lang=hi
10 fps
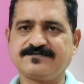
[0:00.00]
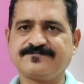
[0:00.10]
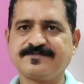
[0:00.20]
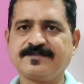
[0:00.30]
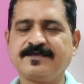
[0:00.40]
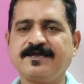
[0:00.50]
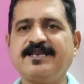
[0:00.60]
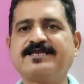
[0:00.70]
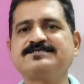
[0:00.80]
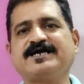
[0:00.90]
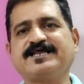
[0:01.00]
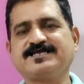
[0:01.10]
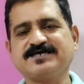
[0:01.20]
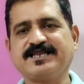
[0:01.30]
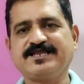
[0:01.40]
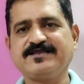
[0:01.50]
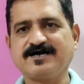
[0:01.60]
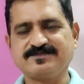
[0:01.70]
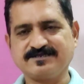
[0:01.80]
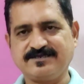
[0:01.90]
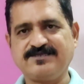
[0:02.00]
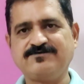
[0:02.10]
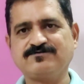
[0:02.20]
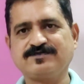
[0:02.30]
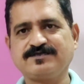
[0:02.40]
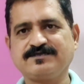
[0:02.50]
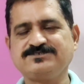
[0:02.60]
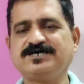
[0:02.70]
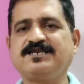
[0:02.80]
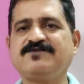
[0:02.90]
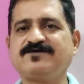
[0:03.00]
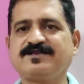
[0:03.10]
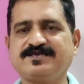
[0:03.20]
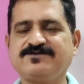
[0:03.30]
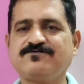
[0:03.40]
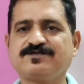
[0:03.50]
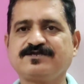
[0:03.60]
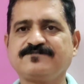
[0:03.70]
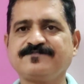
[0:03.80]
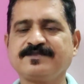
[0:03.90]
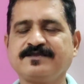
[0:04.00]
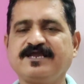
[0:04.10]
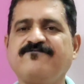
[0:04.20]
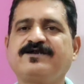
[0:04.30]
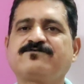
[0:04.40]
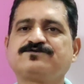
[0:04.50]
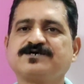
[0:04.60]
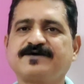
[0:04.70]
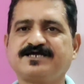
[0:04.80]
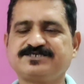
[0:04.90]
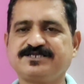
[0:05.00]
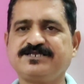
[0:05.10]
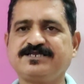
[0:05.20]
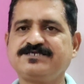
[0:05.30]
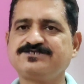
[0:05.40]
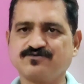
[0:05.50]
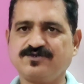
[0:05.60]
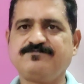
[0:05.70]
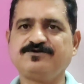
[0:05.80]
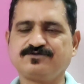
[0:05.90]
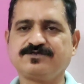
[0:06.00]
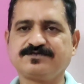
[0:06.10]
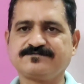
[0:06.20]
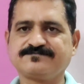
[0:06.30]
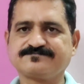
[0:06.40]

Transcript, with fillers: हैं लेकिन सारे के सारे ये घातक नहीं होते जानलेवा नहीं होते इनफैक्ट कुछ हमारे शरीर के लिए ज़रूरी भी होते हैं